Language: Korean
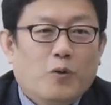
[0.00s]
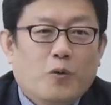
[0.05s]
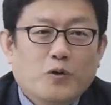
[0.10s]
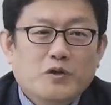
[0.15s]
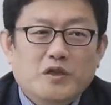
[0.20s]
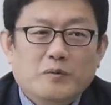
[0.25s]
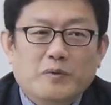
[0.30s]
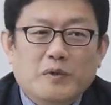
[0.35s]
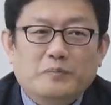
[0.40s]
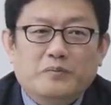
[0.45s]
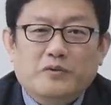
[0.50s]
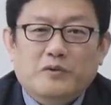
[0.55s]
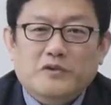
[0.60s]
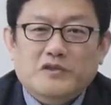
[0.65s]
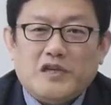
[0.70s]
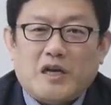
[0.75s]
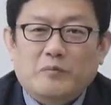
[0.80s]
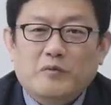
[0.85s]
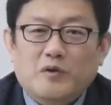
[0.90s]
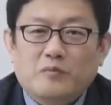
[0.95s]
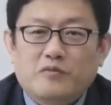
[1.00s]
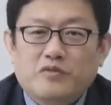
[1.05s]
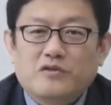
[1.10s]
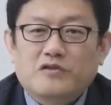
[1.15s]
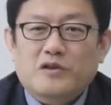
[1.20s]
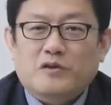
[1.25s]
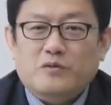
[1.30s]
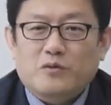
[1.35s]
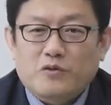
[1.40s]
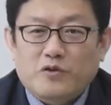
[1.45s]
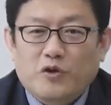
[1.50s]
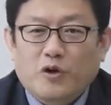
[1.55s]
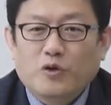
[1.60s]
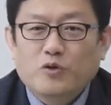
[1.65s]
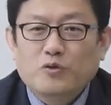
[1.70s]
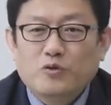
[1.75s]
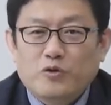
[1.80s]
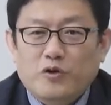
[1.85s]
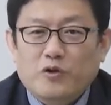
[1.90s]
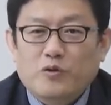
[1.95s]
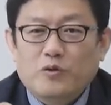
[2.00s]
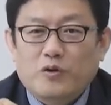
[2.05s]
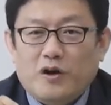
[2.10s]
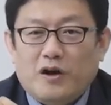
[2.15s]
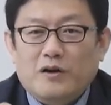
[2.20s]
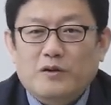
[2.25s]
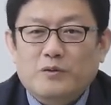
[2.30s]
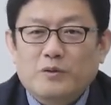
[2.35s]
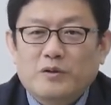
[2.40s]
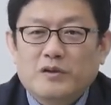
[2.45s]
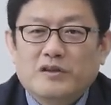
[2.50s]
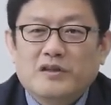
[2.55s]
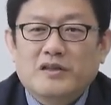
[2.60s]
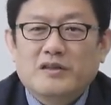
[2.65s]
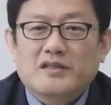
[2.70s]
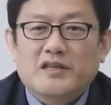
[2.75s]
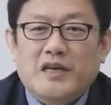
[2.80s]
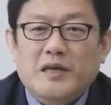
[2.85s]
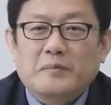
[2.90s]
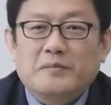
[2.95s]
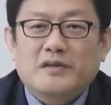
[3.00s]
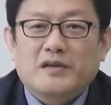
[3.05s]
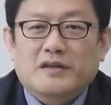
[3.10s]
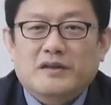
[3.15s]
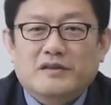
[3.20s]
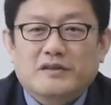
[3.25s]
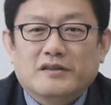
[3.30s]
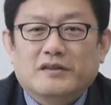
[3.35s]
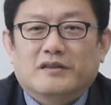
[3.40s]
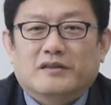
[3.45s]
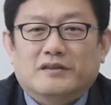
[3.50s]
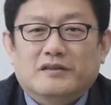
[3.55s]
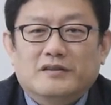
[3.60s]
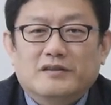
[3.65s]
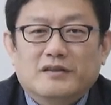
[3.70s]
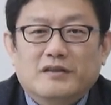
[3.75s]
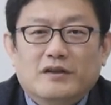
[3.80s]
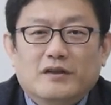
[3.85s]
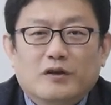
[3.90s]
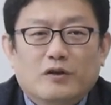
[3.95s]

51% 자명 붙잡고 겨우겨우 가고 있는 제 입장에서